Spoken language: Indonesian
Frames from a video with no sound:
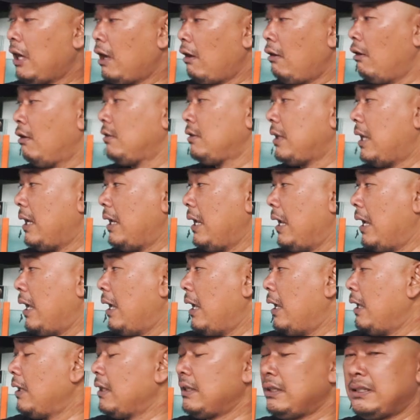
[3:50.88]
Kalau
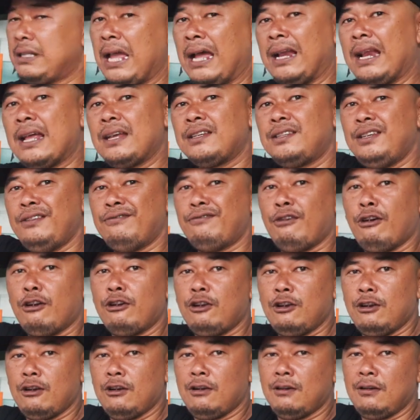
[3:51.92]
saya jarang
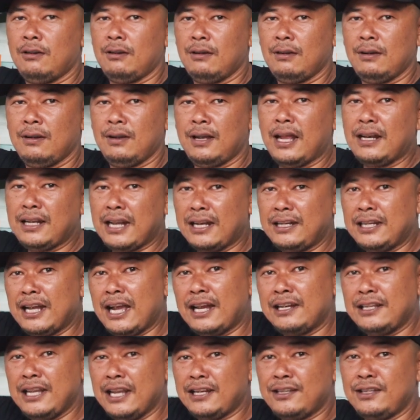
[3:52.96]
sifon, kan kadang
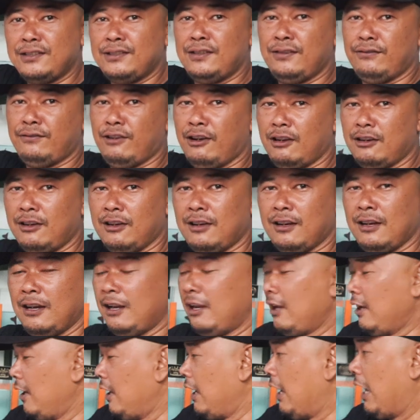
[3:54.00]
ada yang disifon,
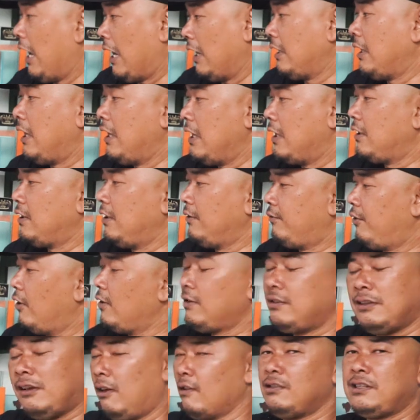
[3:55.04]
ada yang di
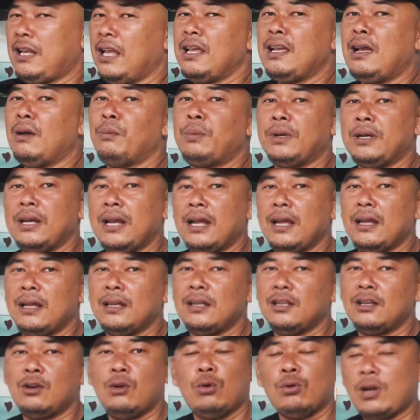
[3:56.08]
Kalau saya nggak pernah,
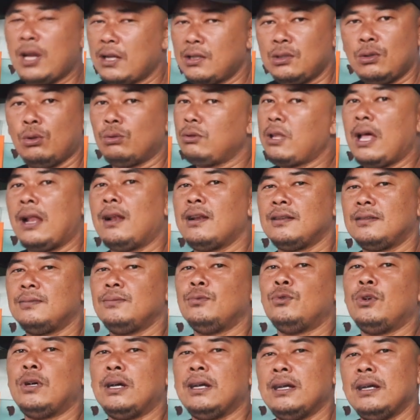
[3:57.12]
kuras total
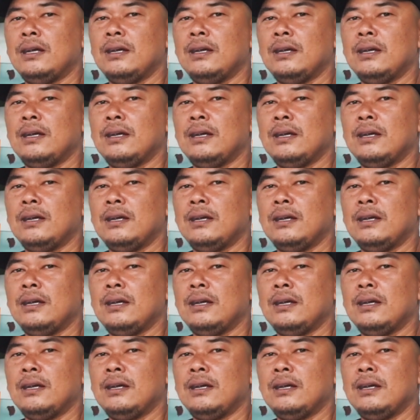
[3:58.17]
semua.